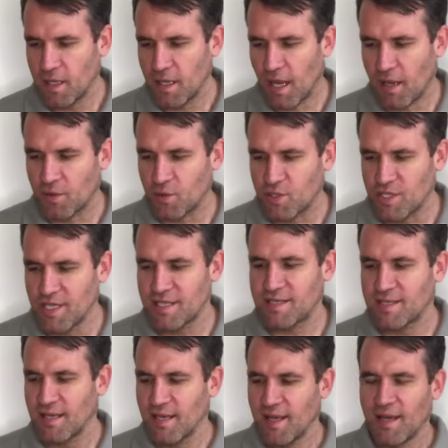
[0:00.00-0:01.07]
Ja, du
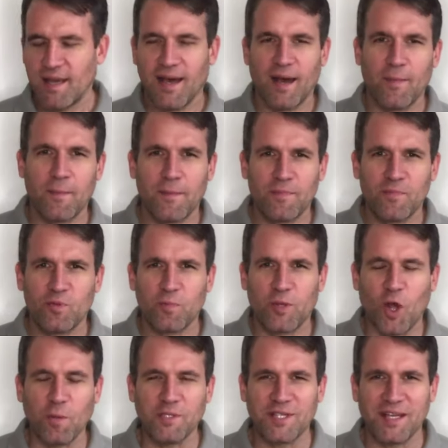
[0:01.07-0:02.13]
siehst, ähm, du
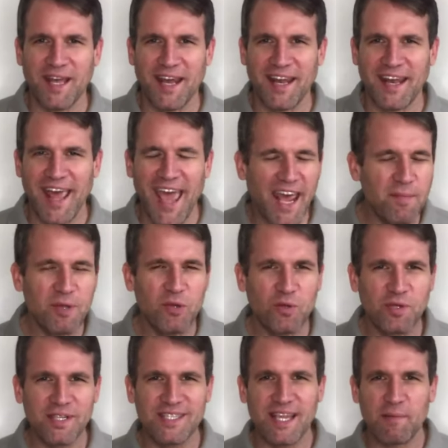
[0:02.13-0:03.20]
bekommst dann einen
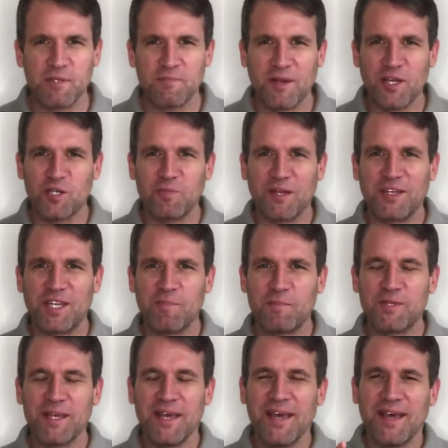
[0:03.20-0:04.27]
einminütigen
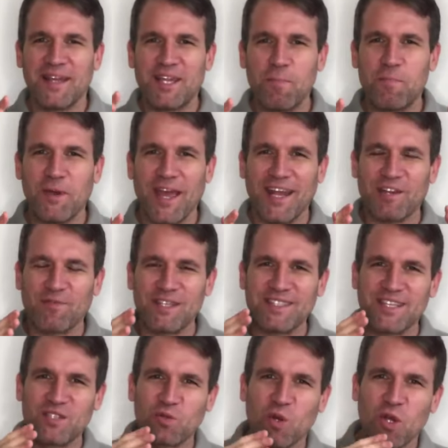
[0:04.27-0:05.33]
Selbstmanagement-Tipps Tipp, etwas,
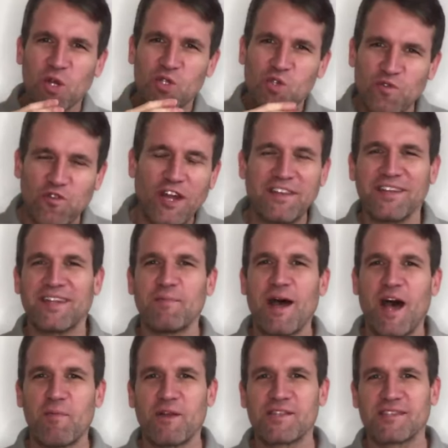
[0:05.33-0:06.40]
das du sofort in dem
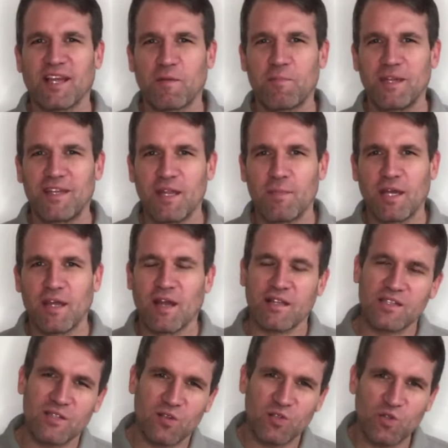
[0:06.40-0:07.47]
Arbeitstag mitnehmen
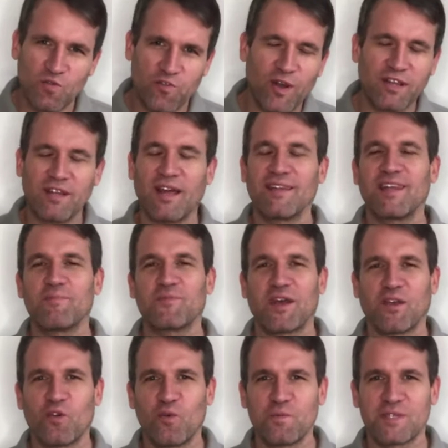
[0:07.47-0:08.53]
kannst, sofort an dem
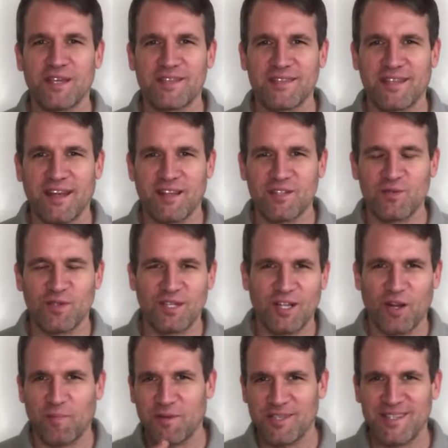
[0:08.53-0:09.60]
Tag umsetzen kannst. Und ich
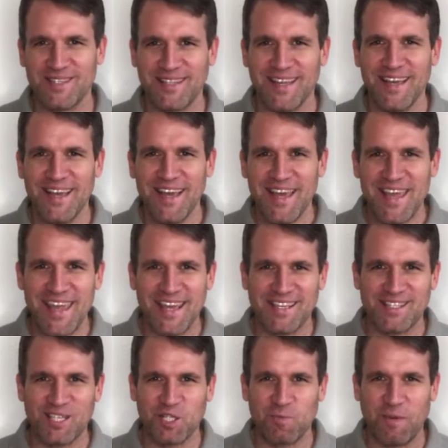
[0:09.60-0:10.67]
glaube, das ist der
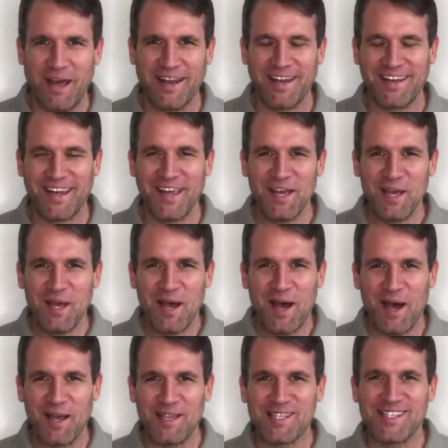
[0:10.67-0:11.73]
erste spannende
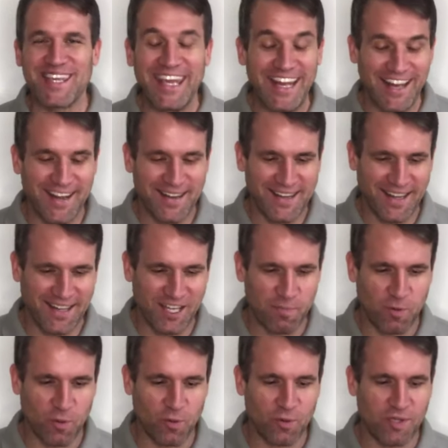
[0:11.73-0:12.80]
äh, Skill, der dich
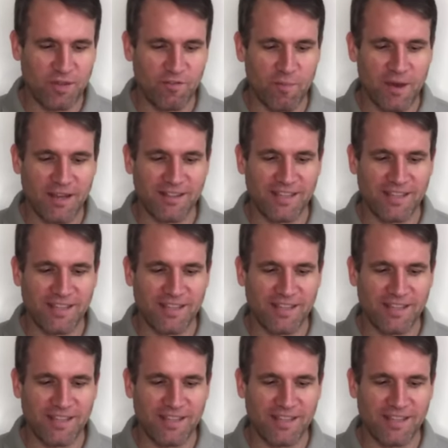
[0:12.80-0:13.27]
produktiver macht.